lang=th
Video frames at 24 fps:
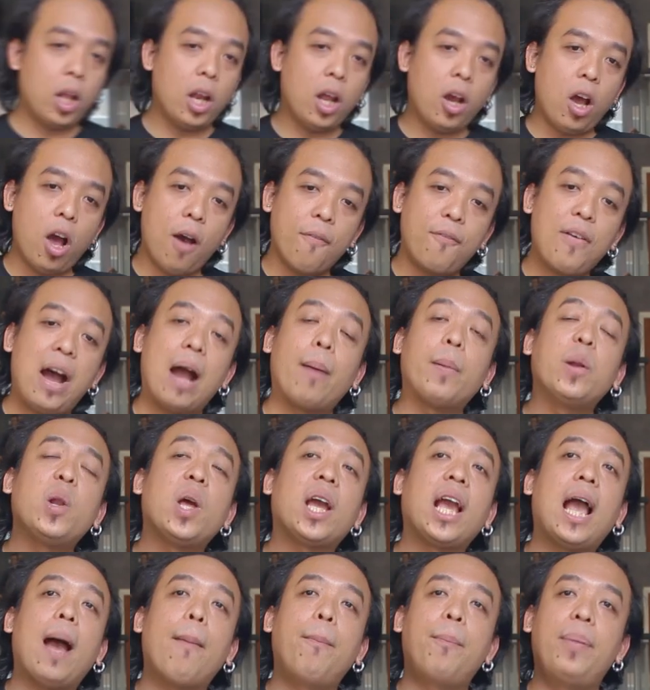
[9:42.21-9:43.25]
แล้วก็ฝากไว้ด้
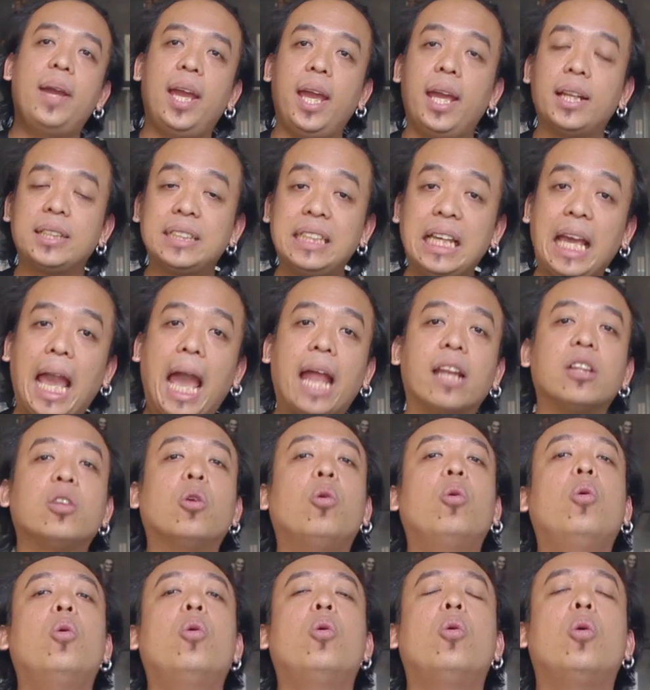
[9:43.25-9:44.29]
วยครับเพจ Six and
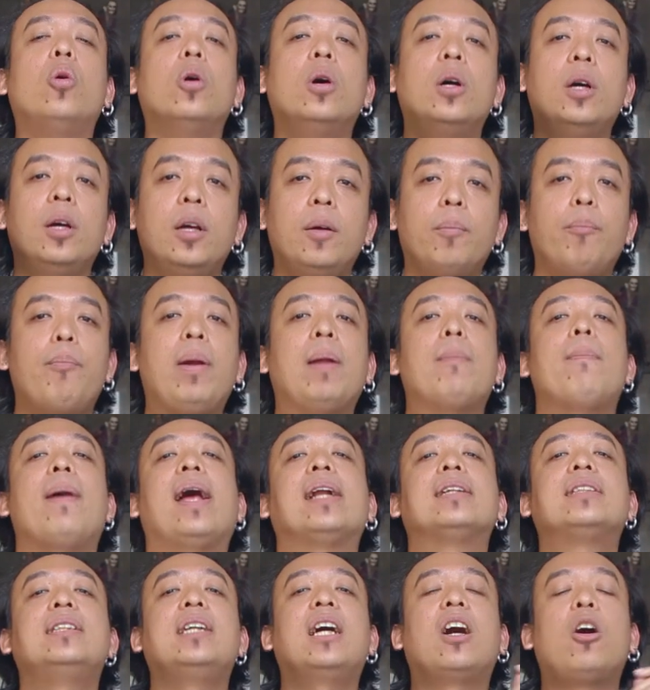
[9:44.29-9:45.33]
Two เป็นแบร
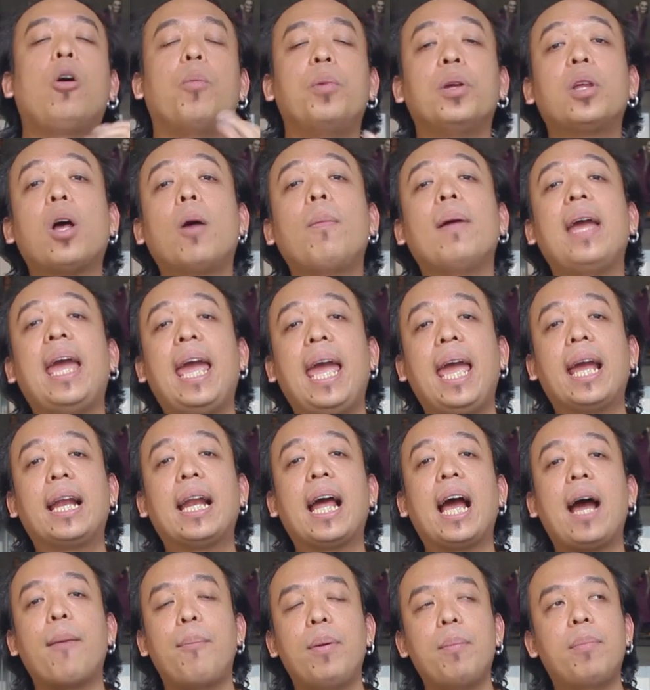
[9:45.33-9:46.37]
นด์เสื้อของพี่ท็อปเอง
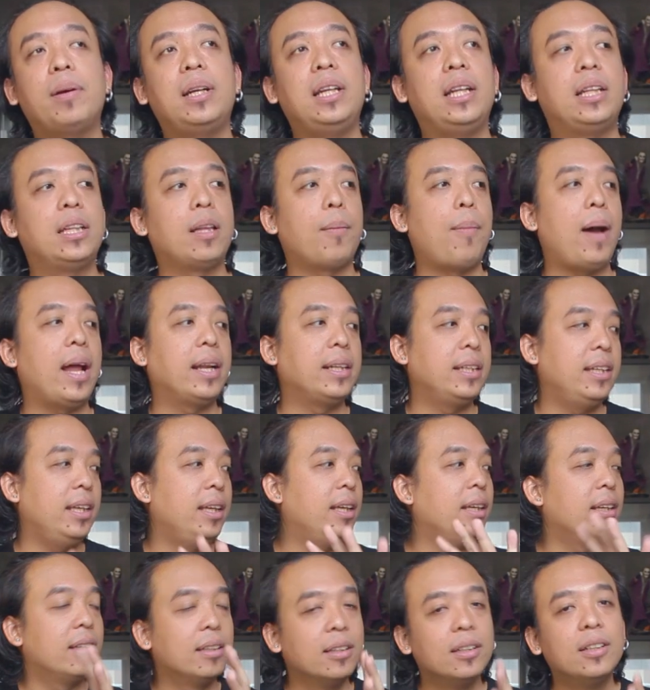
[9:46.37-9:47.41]
นะครับเป็นผลิตภัณฑ์
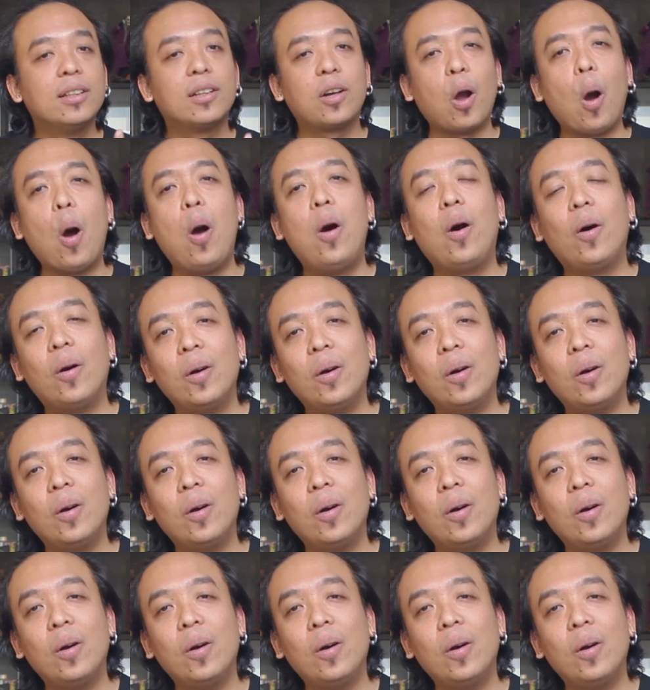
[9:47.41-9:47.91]
ที่ก็